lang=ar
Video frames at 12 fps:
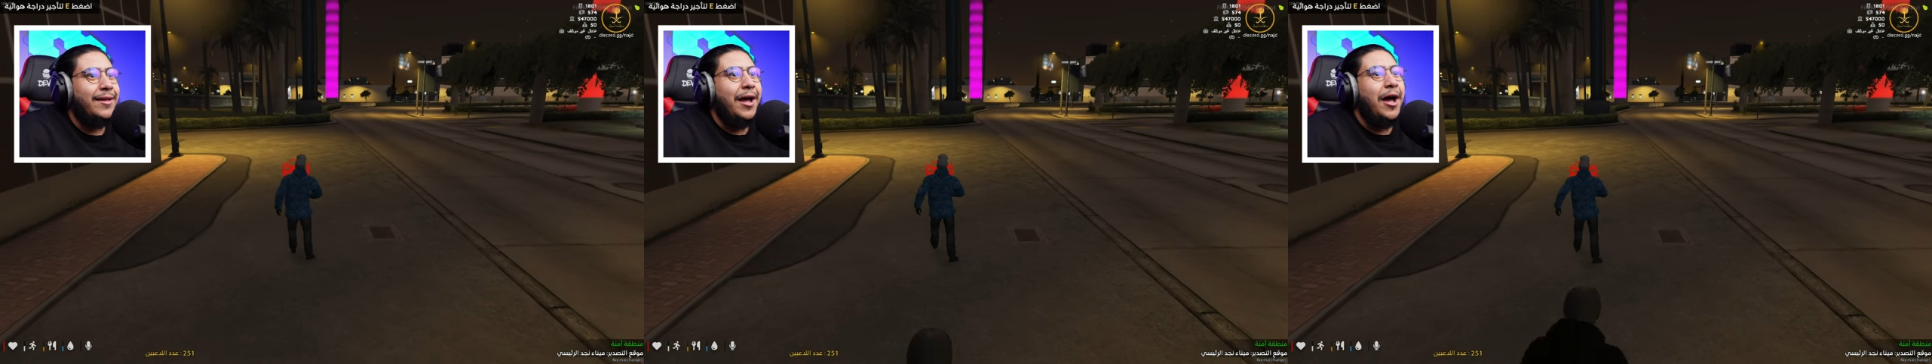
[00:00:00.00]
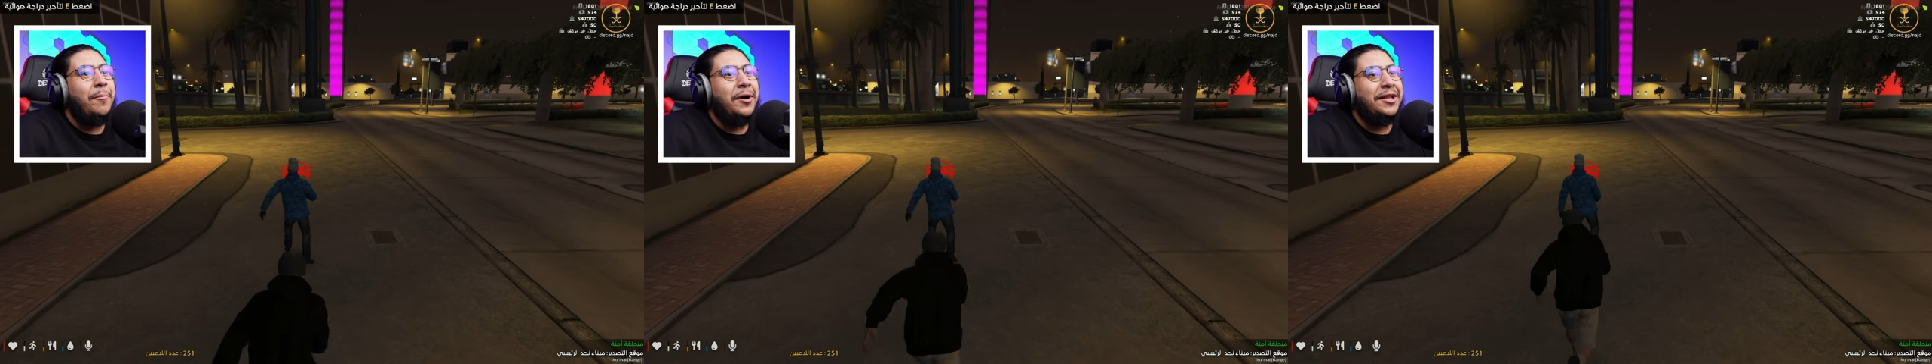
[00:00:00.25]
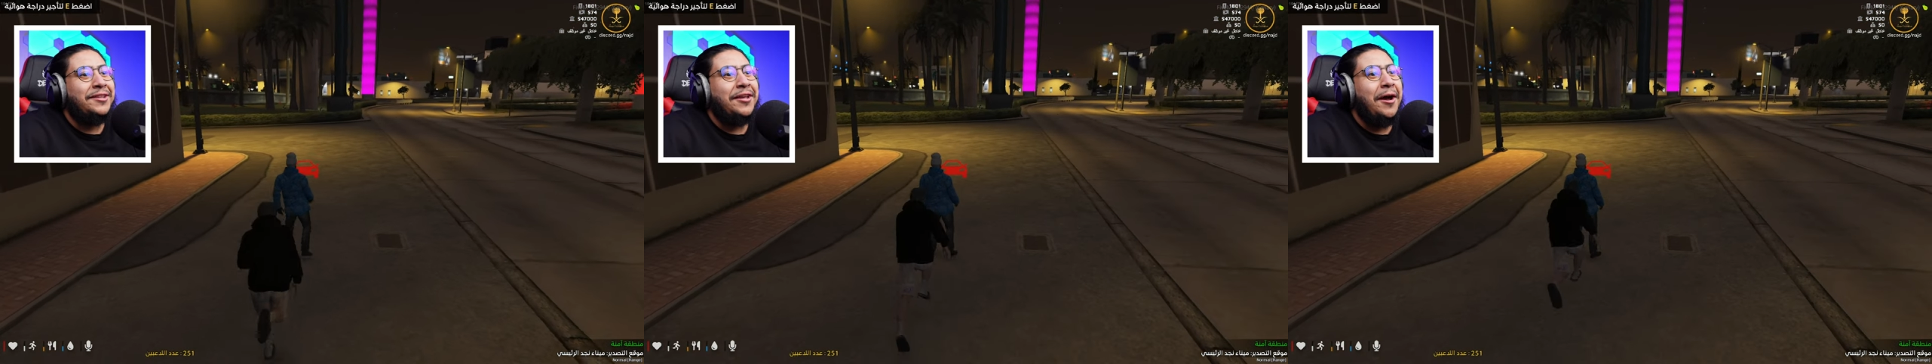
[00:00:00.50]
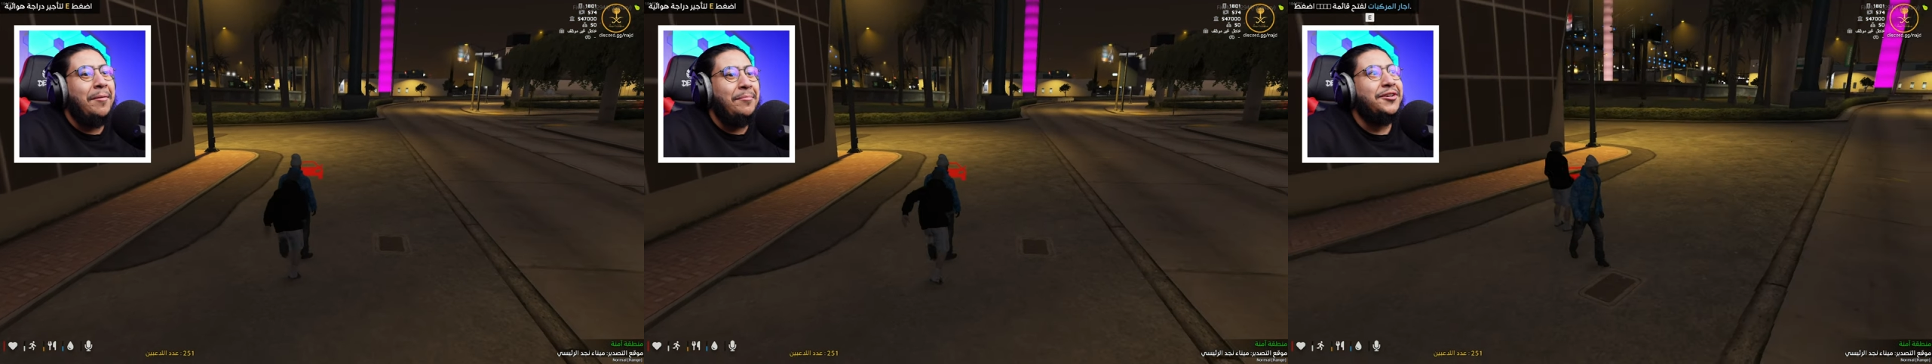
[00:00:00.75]
ابد
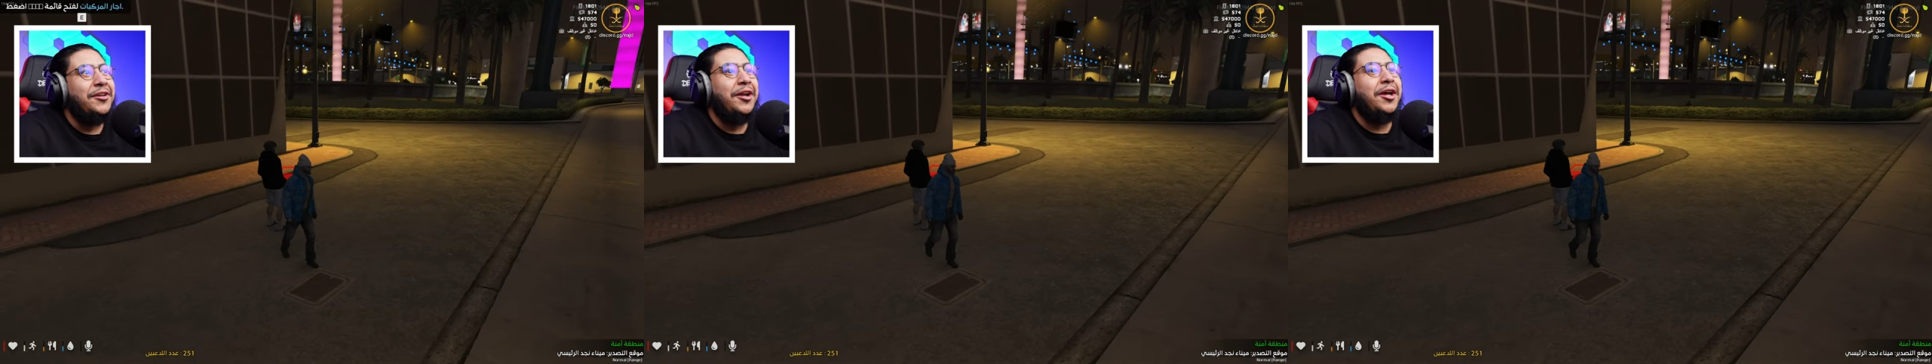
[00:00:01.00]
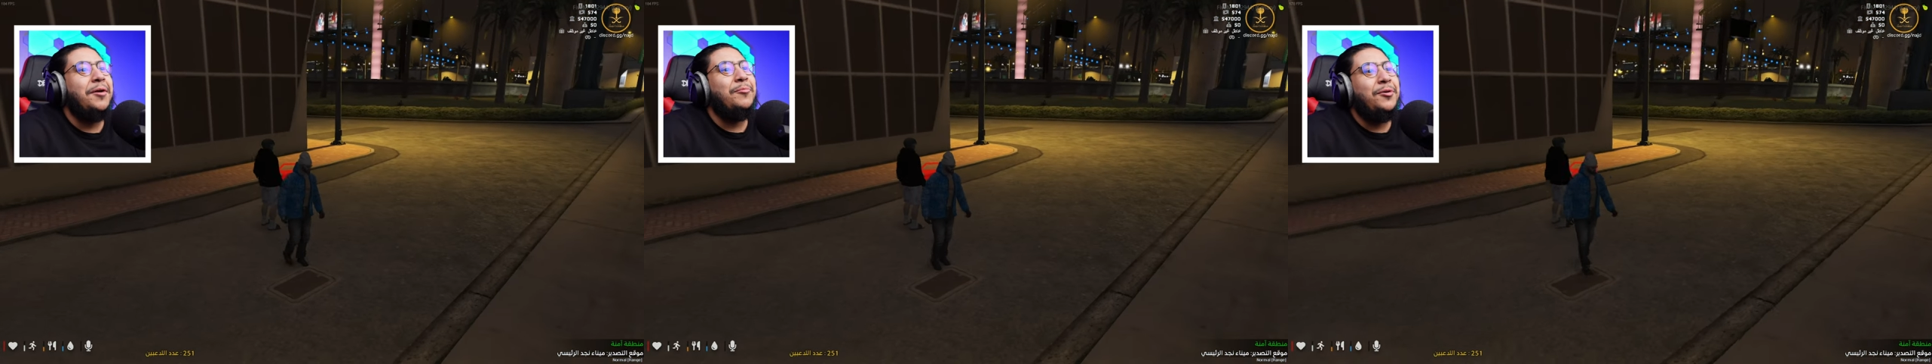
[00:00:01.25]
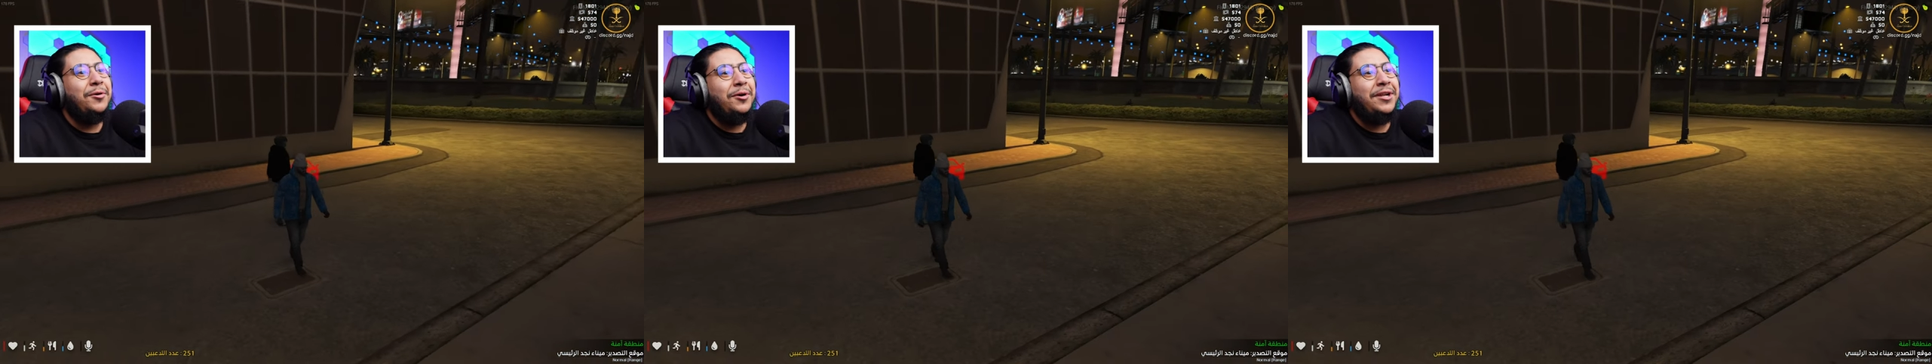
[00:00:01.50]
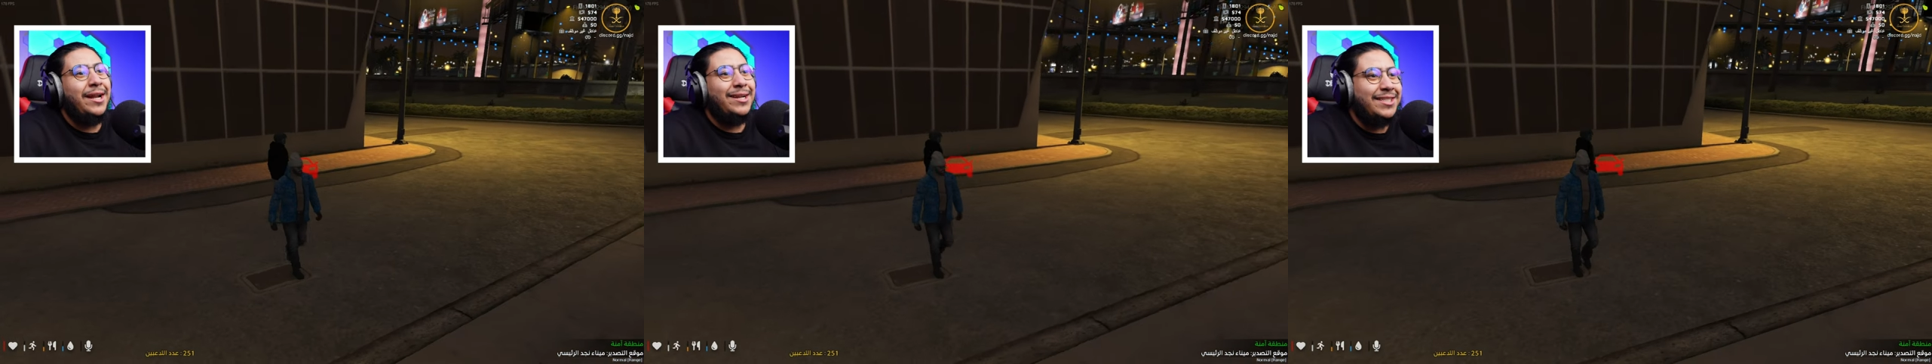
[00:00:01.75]
تم كريم
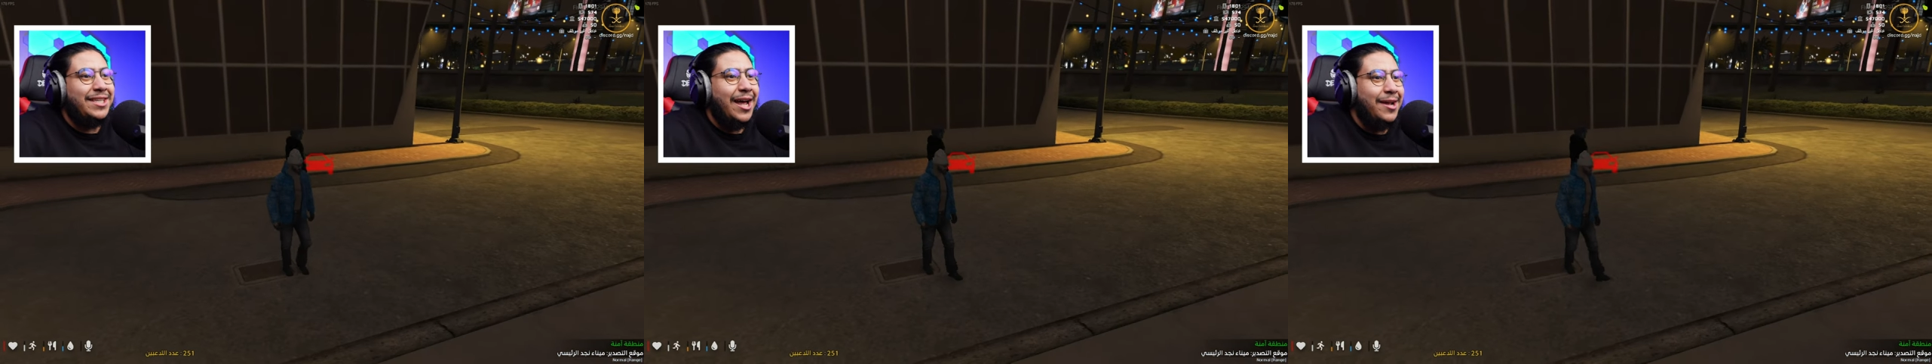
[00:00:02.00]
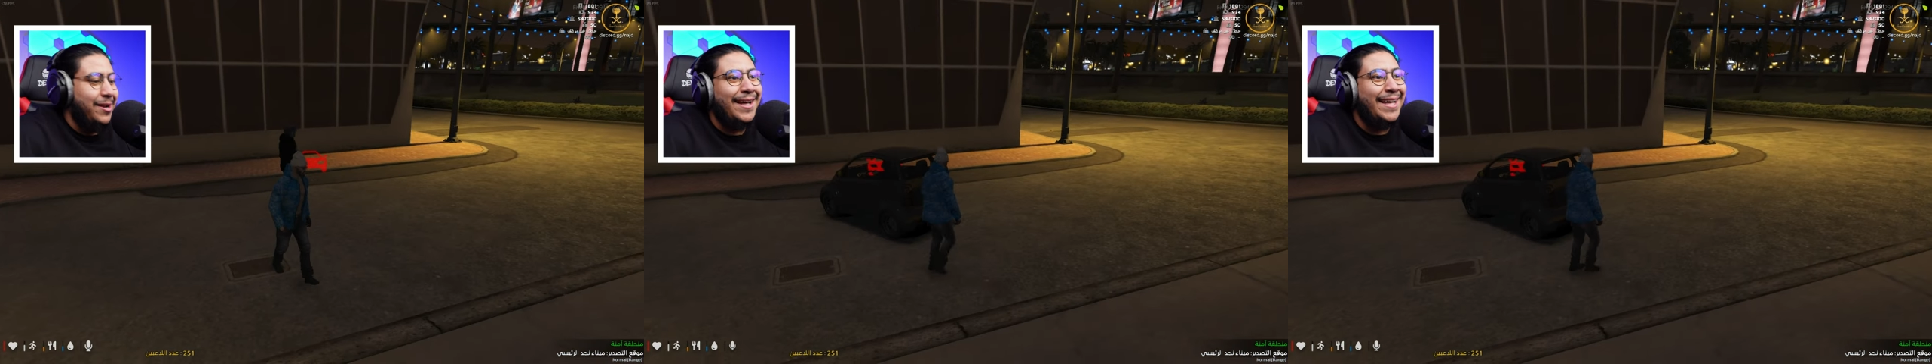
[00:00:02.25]
واحنا نستاهل